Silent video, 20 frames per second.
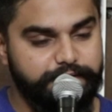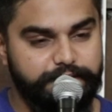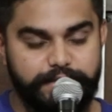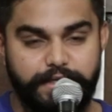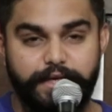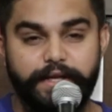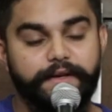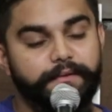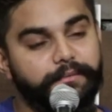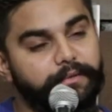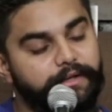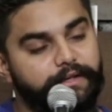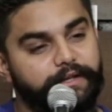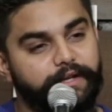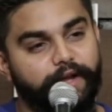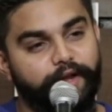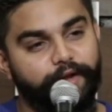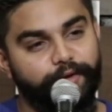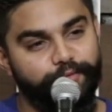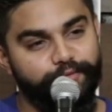शहर भर
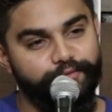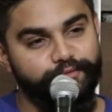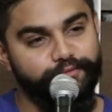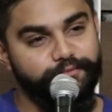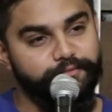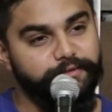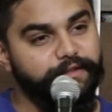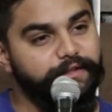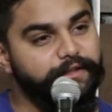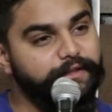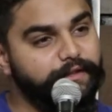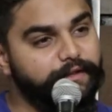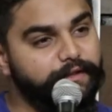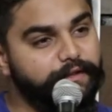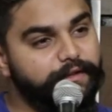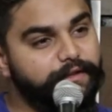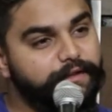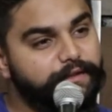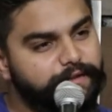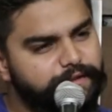का हजूम है
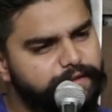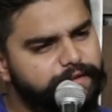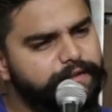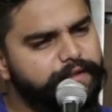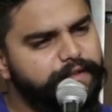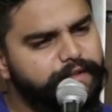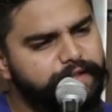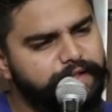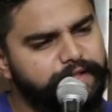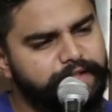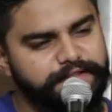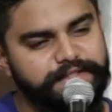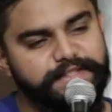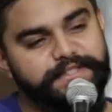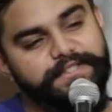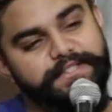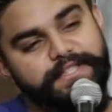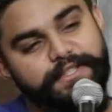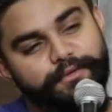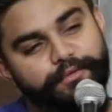यहाँ कि
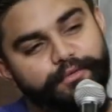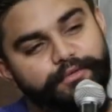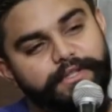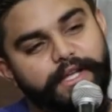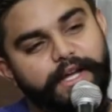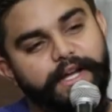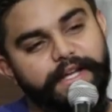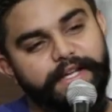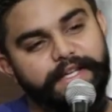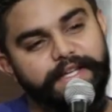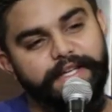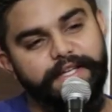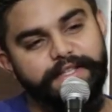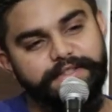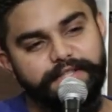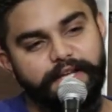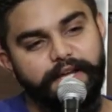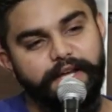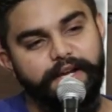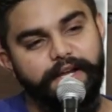जिससे होता है ये
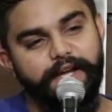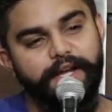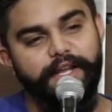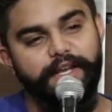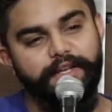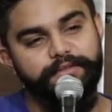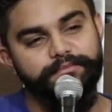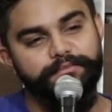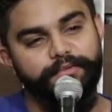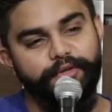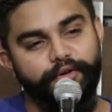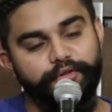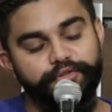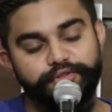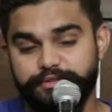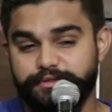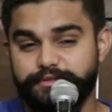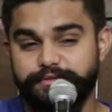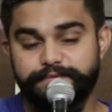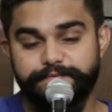सारा आलम
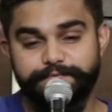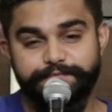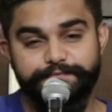रोशन